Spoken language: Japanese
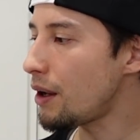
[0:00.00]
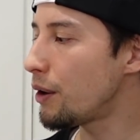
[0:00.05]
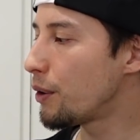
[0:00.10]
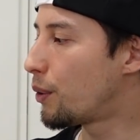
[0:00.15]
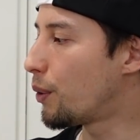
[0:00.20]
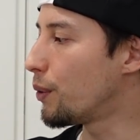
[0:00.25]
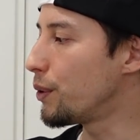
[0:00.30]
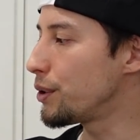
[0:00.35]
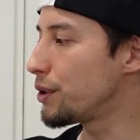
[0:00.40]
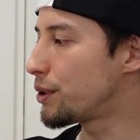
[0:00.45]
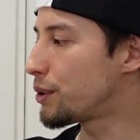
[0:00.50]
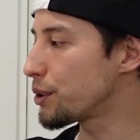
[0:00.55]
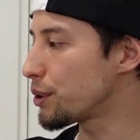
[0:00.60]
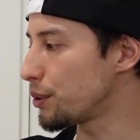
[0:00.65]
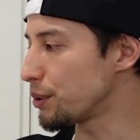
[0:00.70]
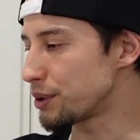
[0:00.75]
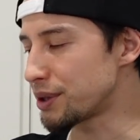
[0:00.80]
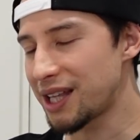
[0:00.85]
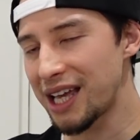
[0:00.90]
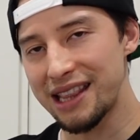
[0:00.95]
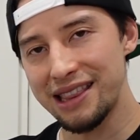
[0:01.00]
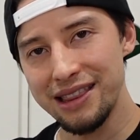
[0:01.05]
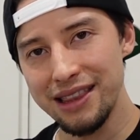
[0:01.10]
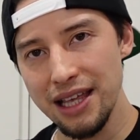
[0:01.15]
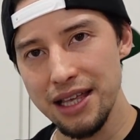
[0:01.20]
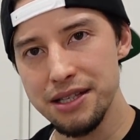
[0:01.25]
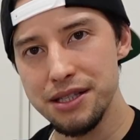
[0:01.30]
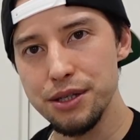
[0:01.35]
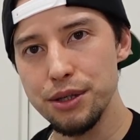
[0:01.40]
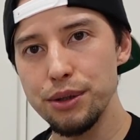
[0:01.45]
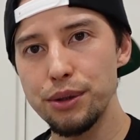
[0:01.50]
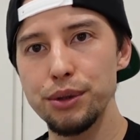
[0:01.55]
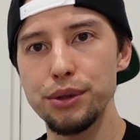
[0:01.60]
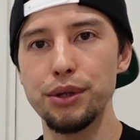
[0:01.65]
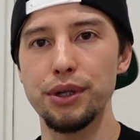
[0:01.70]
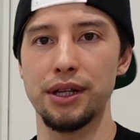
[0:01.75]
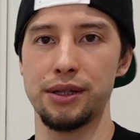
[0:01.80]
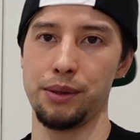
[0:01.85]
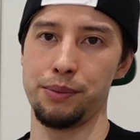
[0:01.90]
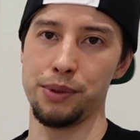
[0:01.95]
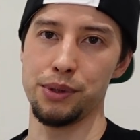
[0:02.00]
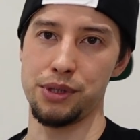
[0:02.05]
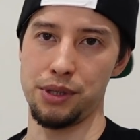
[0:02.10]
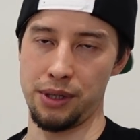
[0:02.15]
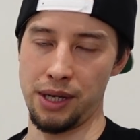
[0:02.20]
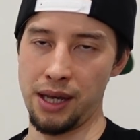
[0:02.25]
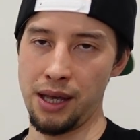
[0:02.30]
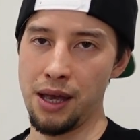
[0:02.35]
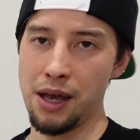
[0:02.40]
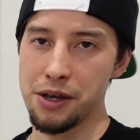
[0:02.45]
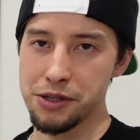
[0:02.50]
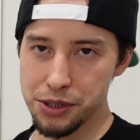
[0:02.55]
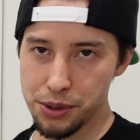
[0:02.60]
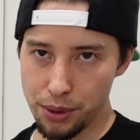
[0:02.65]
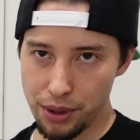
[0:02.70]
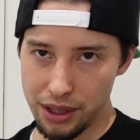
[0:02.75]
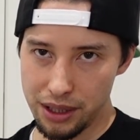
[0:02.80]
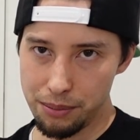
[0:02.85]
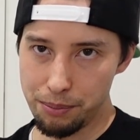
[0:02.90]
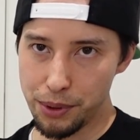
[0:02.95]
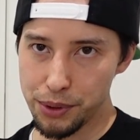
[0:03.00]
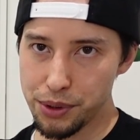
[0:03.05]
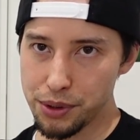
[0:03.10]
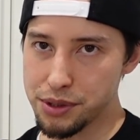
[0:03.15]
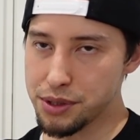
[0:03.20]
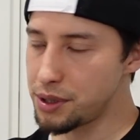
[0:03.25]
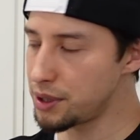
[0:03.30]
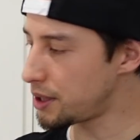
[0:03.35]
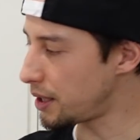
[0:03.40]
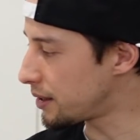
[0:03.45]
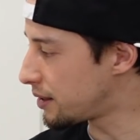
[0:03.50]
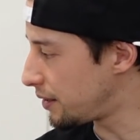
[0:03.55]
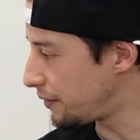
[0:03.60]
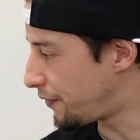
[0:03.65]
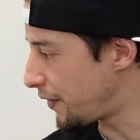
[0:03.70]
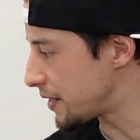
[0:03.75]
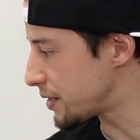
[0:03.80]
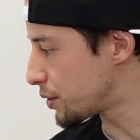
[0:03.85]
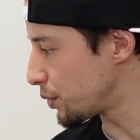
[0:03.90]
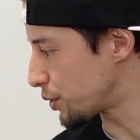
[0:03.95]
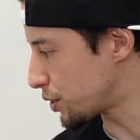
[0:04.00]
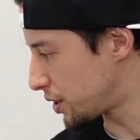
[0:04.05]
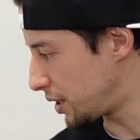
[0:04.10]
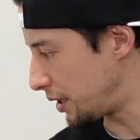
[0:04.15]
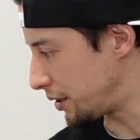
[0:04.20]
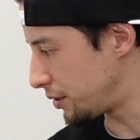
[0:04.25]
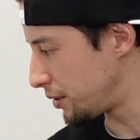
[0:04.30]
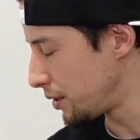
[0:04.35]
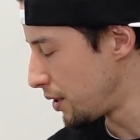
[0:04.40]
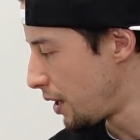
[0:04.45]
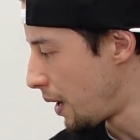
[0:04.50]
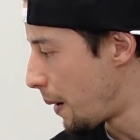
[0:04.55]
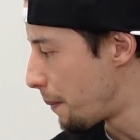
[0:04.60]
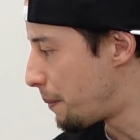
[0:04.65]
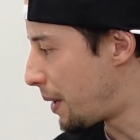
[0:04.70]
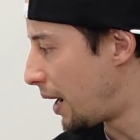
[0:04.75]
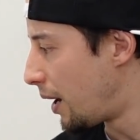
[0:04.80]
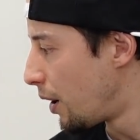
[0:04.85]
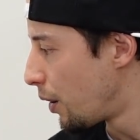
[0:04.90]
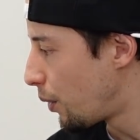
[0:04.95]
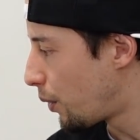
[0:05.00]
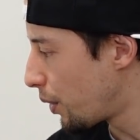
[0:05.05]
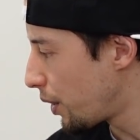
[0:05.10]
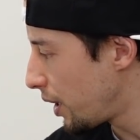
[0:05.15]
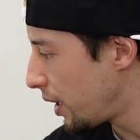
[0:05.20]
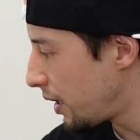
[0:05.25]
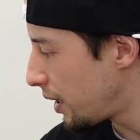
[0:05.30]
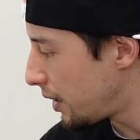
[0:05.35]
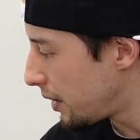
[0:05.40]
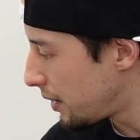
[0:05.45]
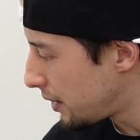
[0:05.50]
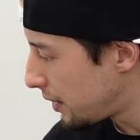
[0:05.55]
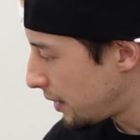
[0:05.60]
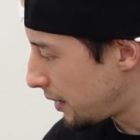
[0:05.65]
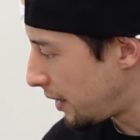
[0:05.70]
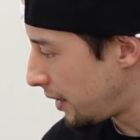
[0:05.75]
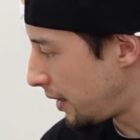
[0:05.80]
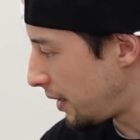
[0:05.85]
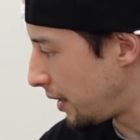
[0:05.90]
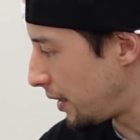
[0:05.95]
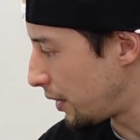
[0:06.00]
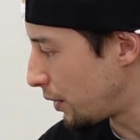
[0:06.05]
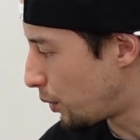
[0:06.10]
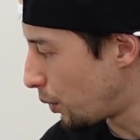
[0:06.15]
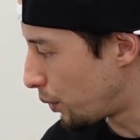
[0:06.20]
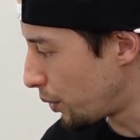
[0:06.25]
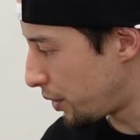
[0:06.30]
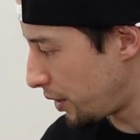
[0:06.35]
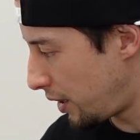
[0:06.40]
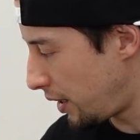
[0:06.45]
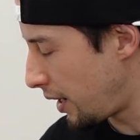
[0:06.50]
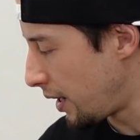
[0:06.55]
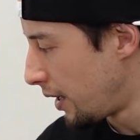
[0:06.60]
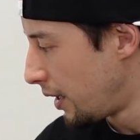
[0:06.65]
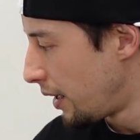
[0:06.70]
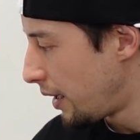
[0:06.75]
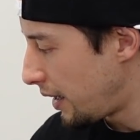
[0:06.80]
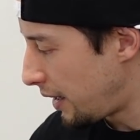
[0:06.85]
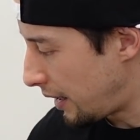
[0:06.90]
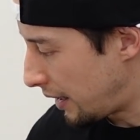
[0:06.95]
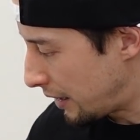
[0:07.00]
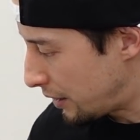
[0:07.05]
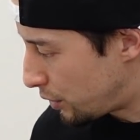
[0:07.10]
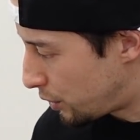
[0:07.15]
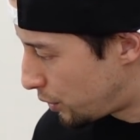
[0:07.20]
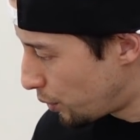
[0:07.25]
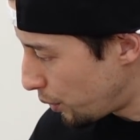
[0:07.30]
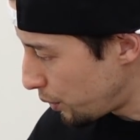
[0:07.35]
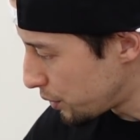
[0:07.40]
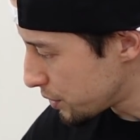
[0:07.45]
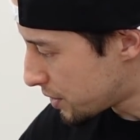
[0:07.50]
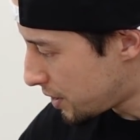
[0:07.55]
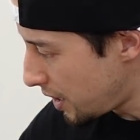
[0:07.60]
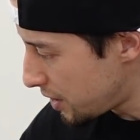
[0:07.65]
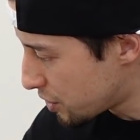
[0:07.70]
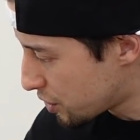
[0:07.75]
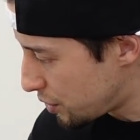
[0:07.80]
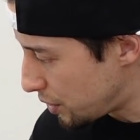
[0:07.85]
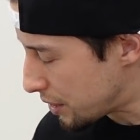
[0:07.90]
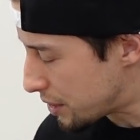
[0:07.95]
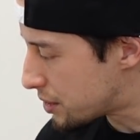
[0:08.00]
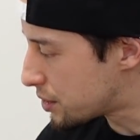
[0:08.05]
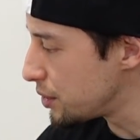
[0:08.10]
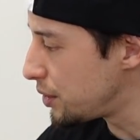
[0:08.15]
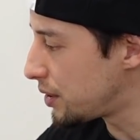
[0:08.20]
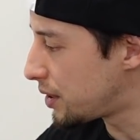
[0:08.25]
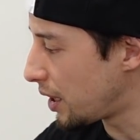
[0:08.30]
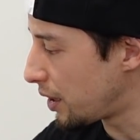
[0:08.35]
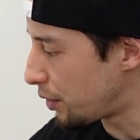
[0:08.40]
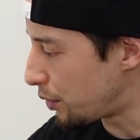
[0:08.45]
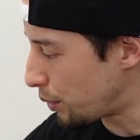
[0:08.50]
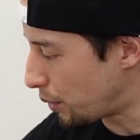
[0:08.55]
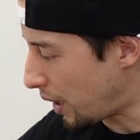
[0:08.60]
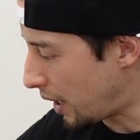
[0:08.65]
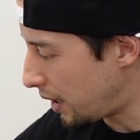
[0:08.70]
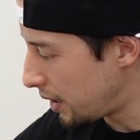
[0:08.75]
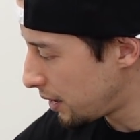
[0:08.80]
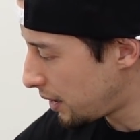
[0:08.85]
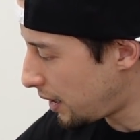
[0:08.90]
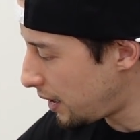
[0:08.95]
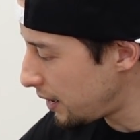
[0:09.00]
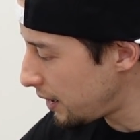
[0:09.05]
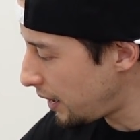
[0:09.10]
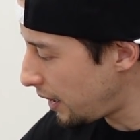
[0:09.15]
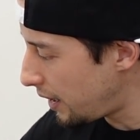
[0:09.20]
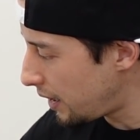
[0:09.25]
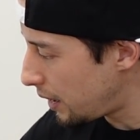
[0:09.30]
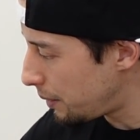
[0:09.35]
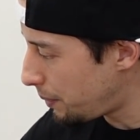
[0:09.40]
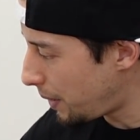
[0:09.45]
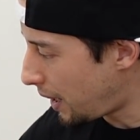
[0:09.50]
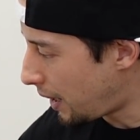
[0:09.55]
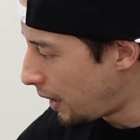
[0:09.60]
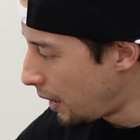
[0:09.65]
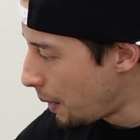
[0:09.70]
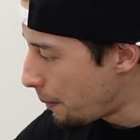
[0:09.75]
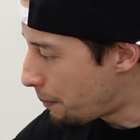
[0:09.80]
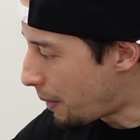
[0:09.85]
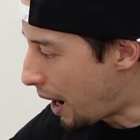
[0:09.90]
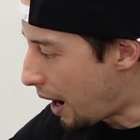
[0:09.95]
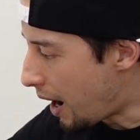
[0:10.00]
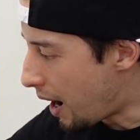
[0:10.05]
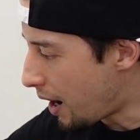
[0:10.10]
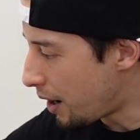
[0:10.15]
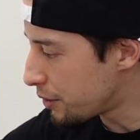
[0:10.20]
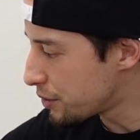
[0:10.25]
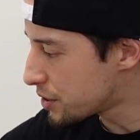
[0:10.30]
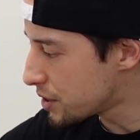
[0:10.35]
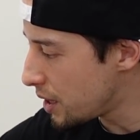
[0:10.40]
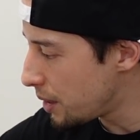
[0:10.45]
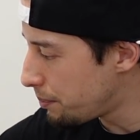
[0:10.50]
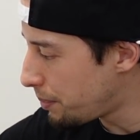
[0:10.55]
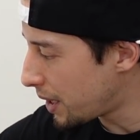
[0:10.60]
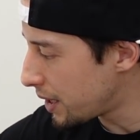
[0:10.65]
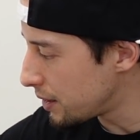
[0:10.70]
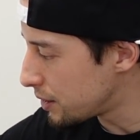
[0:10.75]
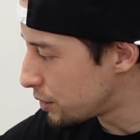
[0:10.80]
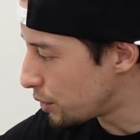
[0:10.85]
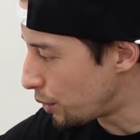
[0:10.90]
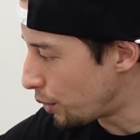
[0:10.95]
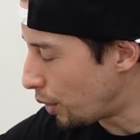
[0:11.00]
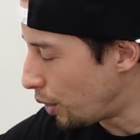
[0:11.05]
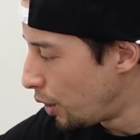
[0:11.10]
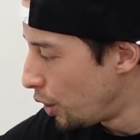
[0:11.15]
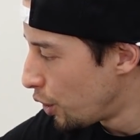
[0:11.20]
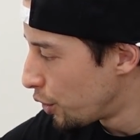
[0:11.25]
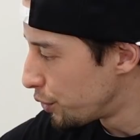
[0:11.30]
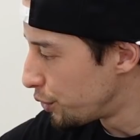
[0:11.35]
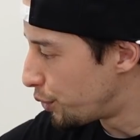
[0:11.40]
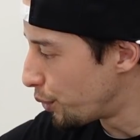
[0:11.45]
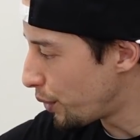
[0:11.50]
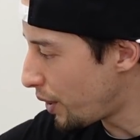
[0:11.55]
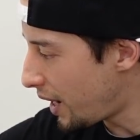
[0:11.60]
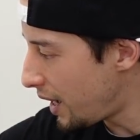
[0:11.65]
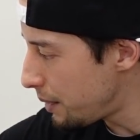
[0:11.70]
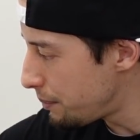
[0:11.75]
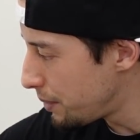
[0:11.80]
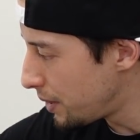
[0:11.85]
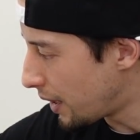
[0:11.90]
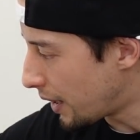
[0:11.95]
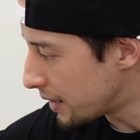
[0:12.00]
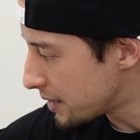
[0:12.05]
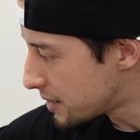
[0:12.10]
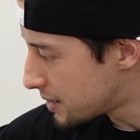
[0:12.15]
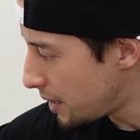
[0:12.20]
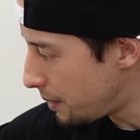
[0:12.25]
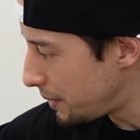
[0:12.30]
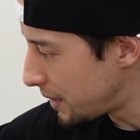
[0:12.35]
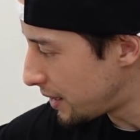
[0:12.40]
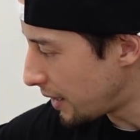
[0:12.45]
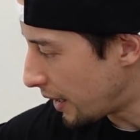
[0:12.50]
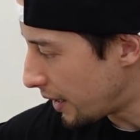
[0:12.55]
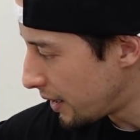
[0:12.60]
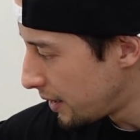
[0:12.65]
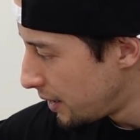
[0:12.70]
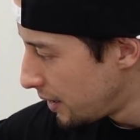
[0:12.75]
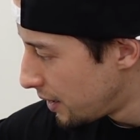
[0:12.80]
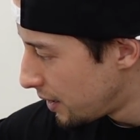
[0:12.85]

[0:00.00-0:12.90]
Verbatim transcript: こういうことを徹底することだと思うんですよねそれに基づいたディフェンスをしていくまあ、これ、えー、ここでね、えー、どの選手についているのか考えれば、まあ、RJ バレットのドライブが攻めて